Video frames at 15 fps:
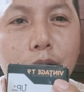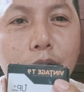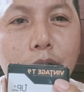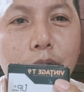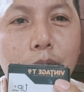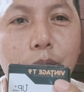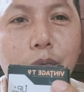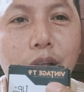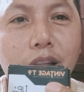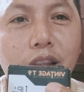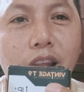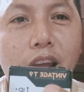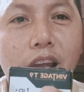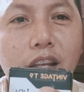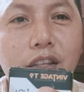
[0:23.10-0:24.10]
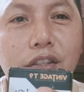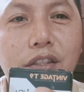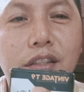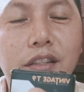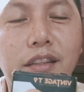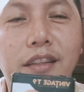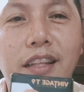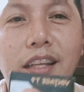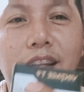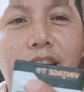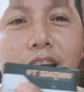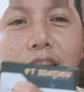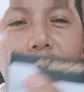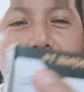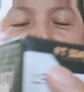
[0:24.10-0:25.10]
Vintage
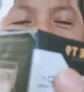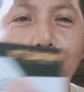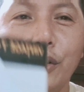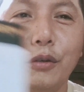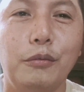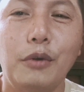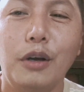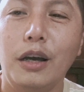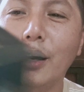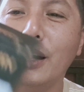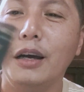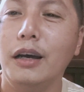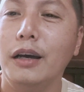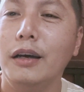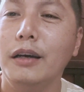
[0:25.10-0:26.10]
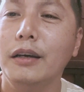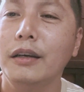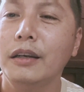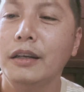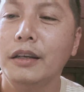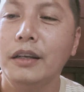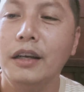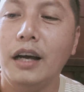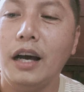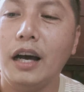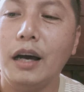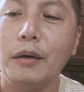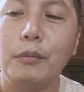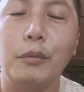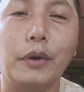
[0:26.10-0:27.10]
C9 Ito yung uh, uh,
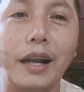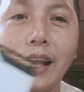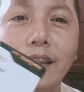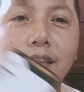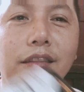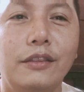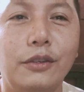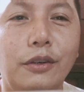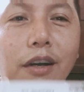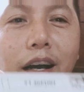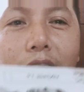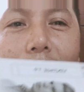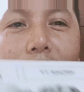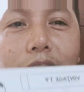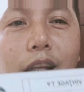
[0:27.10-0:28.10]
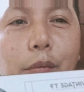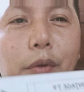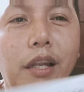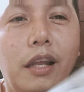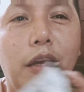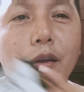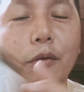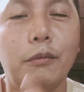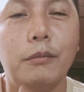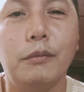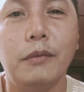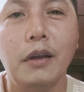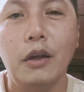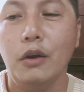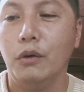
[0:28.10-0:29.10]
brand nung aking nabili
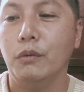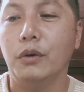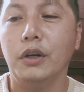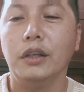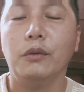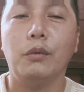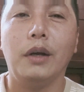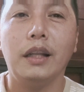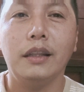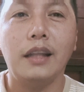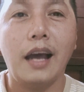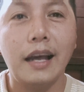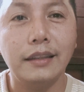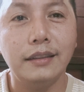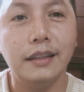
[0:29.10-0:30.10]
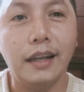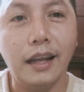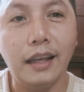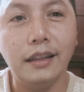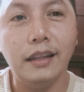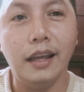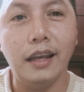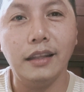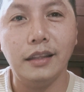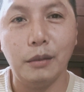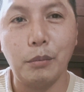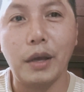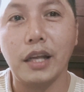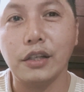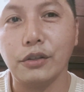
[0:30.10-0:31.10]
Worth 180
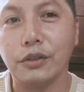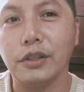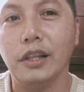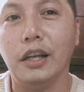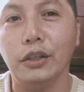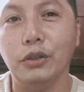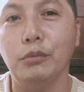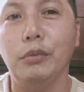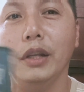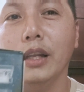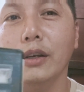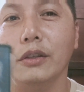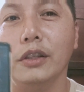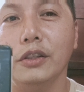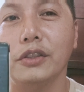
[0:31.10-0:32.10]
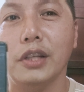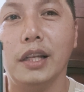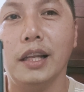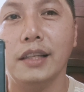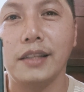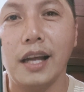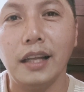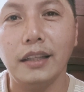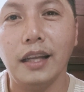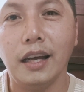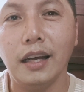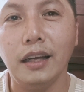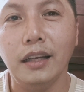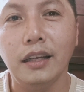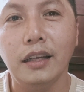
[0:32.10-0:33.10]
pesos lang yung bili ko din sa Lazada
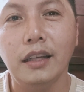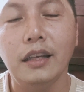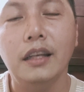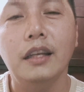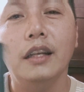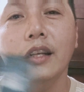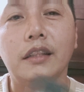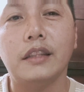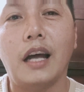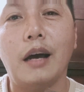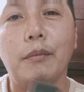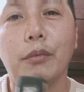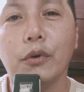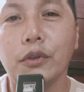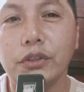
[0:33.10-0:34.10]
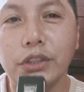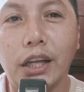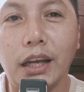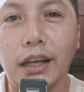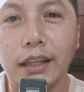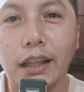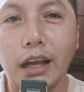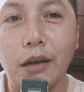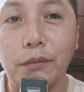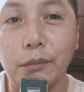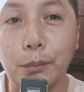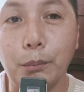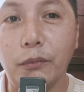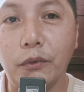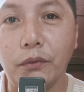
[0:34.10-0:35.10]
tapos uh, naka
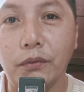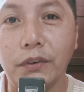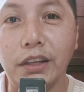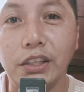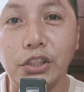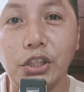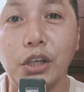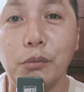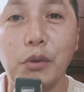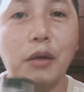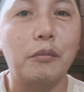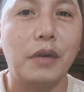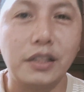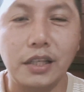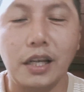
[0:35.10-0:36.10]
free shipping pa siya.